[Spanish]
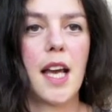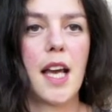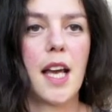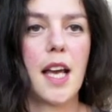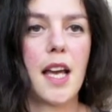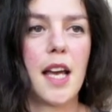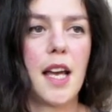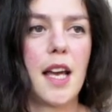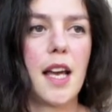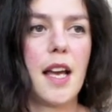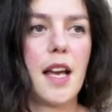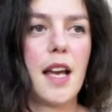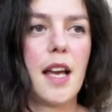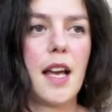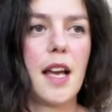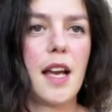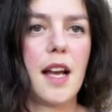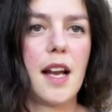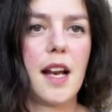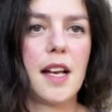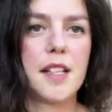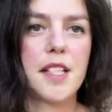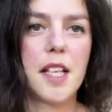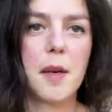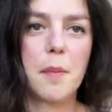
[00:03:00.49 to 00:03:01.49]

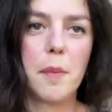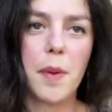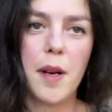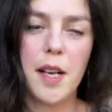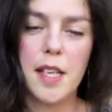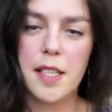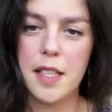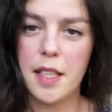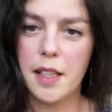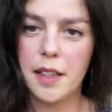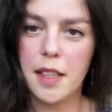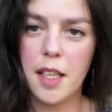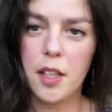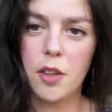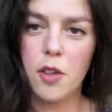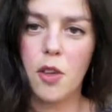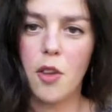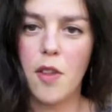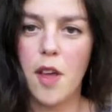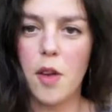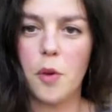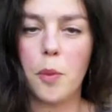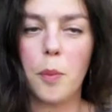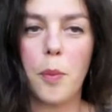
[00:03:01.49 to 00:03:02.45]
eh, siempre les intento dar